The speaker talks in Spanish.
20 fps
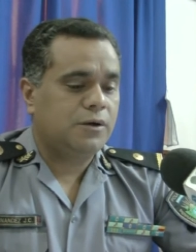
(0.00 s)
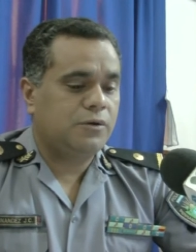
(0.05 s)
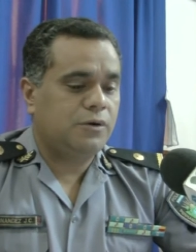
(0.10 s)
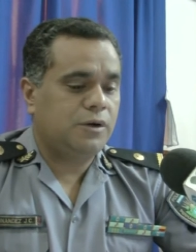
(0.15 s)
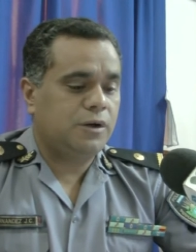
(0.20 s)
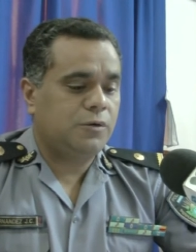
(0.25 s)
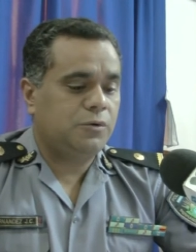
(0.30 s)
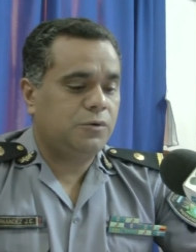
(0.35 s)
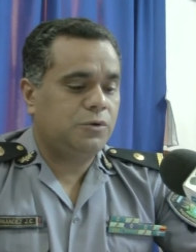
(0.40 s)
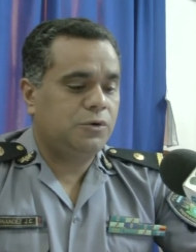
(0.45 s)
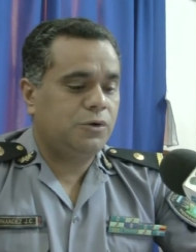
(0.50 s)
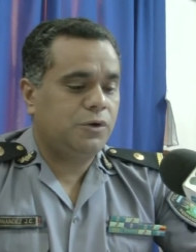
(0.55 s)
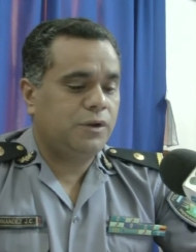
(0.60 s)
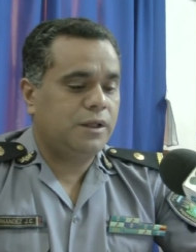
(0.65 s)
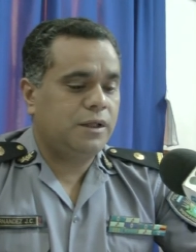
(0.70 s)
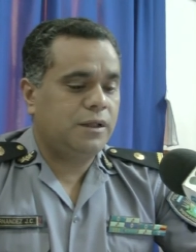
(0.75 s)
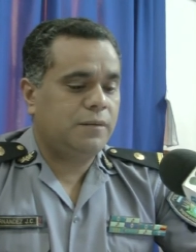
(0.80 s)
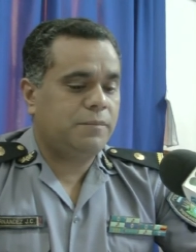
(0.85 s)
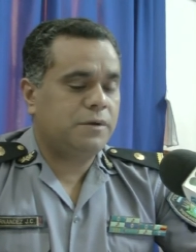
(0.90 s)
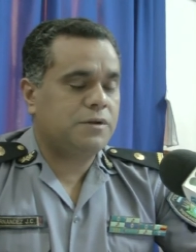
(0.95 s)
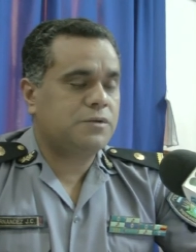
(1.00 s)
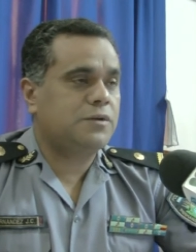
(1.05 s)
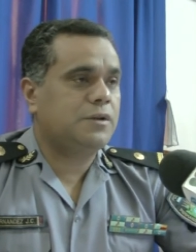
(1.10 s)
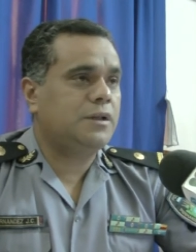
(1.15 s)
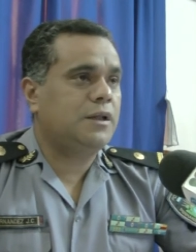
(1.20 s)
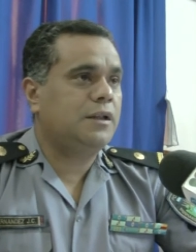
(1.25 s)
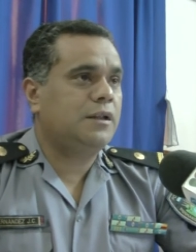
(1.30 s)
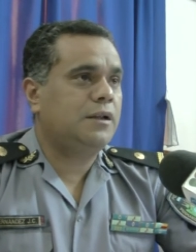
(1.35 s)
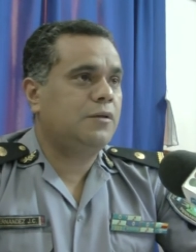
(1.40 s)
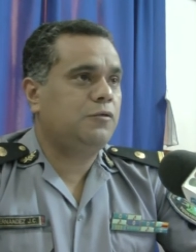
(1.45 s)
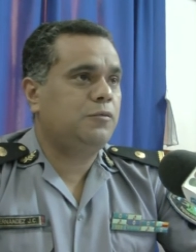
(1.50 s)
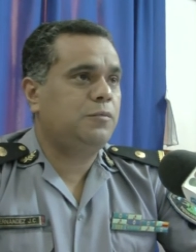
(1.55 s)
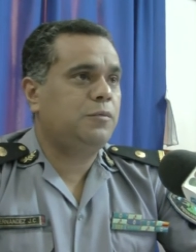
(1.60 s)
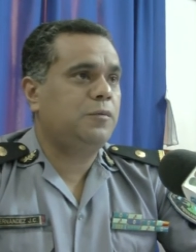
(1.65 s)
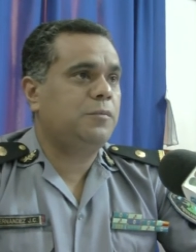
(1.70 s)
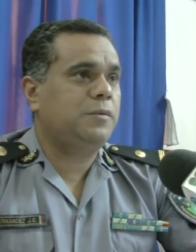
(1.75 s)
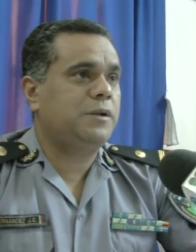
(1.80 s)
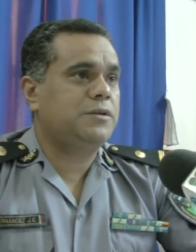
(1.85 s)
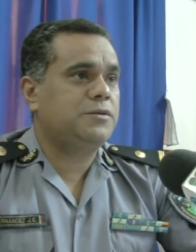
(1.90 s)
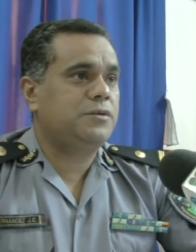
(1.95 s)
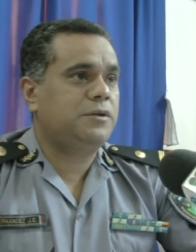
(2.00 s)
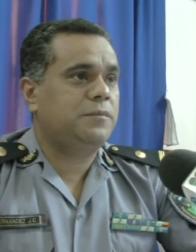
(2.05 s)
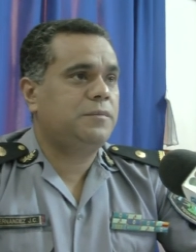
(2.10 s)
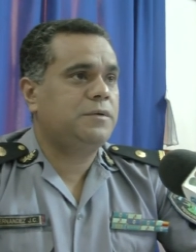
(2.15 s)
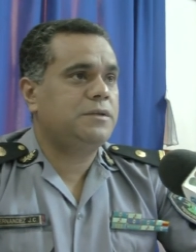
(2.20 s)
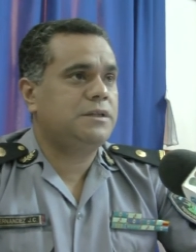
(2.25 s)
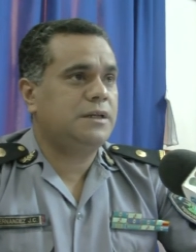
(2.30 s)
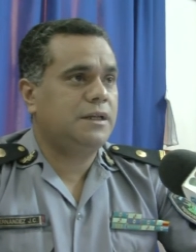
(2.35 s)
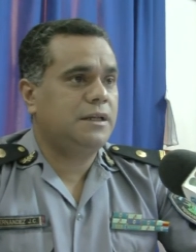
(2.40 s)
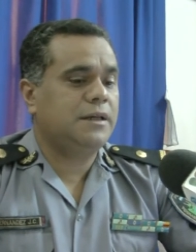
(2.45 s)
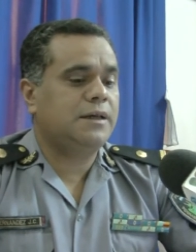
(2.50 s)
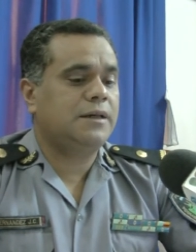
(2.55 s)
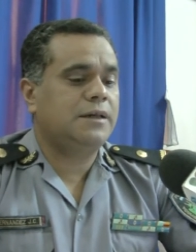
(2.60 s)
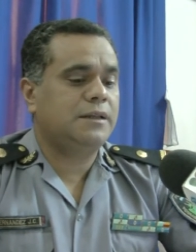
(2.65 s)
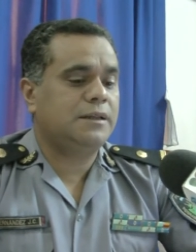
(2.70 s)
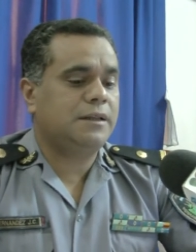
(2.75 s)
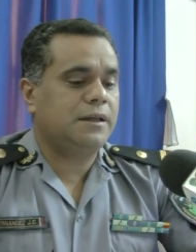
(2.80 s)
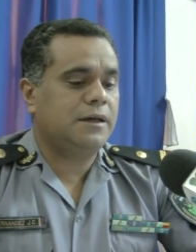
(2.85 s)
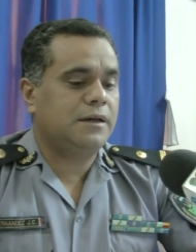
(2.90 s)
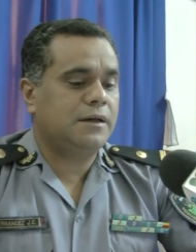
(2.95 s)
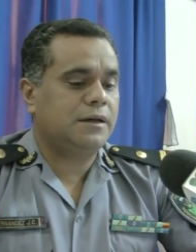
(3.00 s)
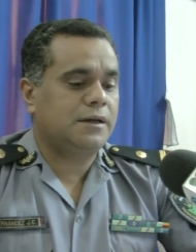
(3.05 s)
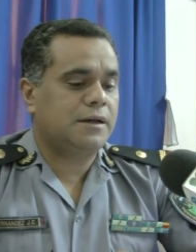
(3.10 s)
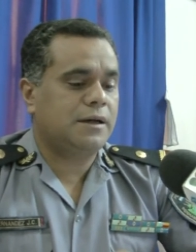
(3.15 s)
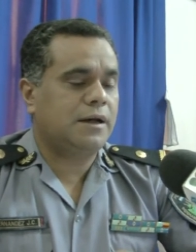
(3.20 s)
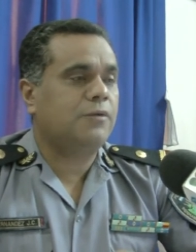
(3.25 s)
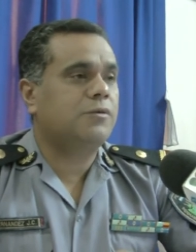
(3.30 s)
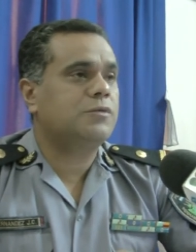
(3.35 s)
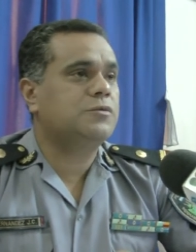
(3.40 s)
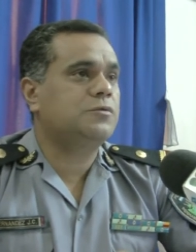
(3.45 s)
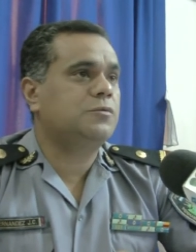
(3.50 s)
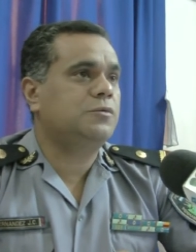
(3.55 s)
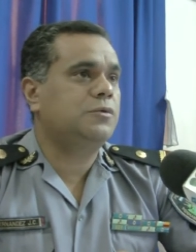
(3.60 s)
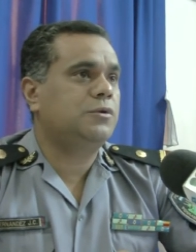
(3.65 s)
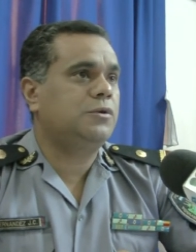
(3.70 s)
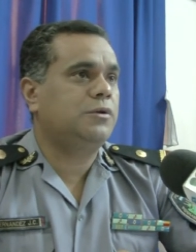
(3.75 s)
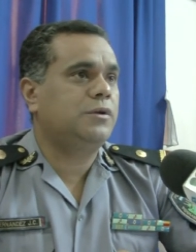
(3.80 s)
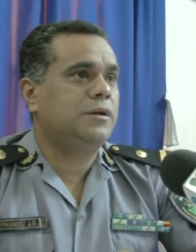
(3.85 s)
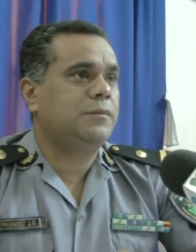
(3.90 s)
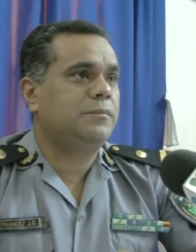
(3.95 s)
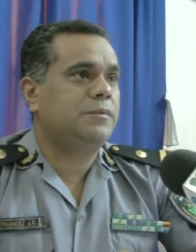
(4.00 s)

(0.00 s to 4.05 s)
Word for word: con la custodia del personal del Grupo de Operaciones Especiales que está a cargo de su custodia